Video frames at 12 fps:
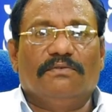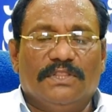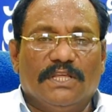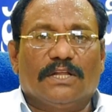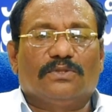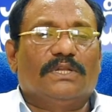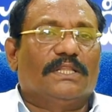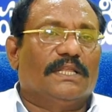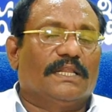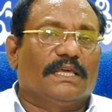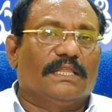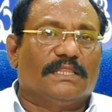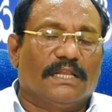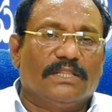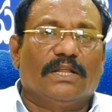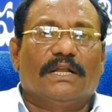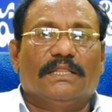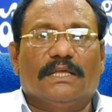విద్యార్థులందరికీ
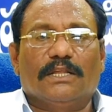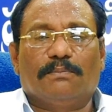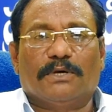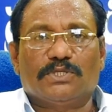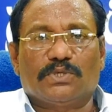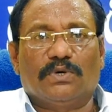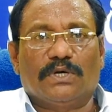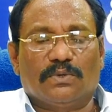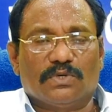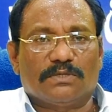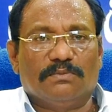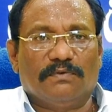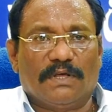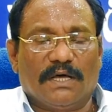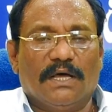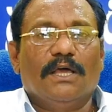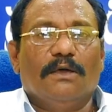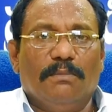తల్లిదండ్రులందరికీ పంచుకోవడం కోసం ఇవాళ
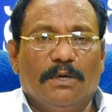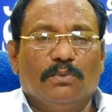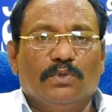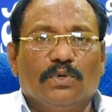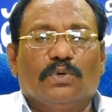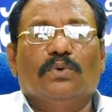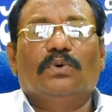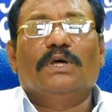మీ ముందుకు